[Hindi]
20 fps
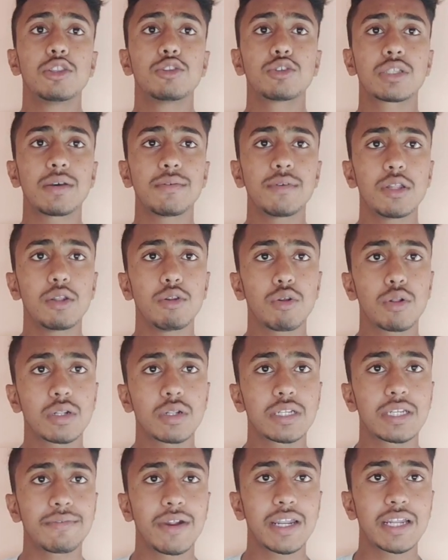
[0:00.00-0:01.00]
तो सभी
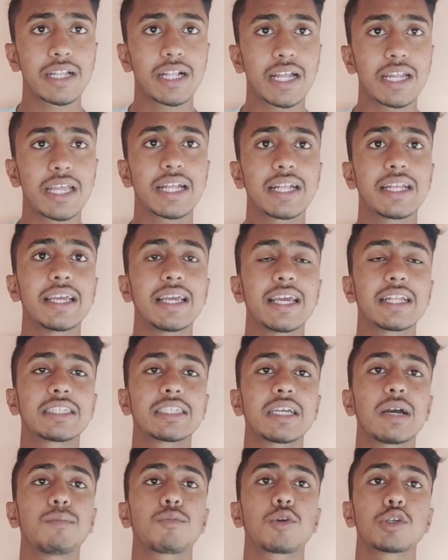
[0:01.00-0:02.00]
लोग डिमांड कर रहे हैं कि
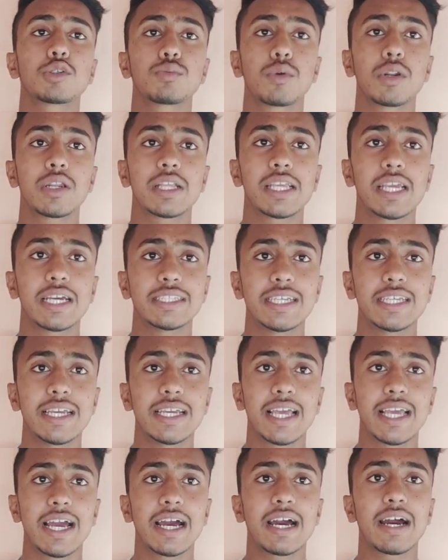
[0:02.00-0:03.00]
एग्ज़ाम प्रोस्टोन किया
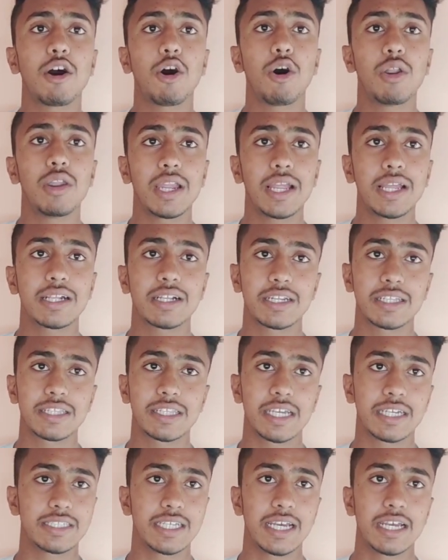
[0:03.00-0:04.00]
जाए या ऑनलाइन कर
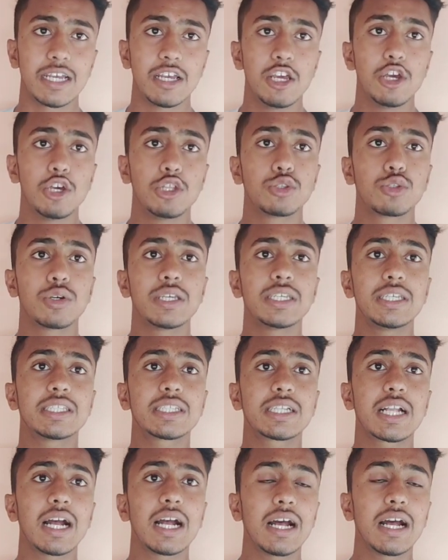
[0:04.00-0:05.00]
दिया जाए तो
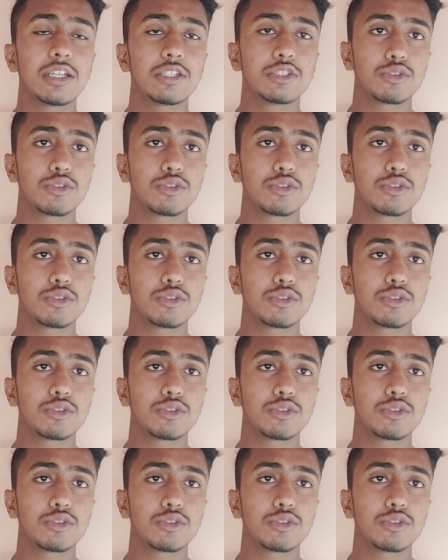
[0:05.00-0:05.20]
इसका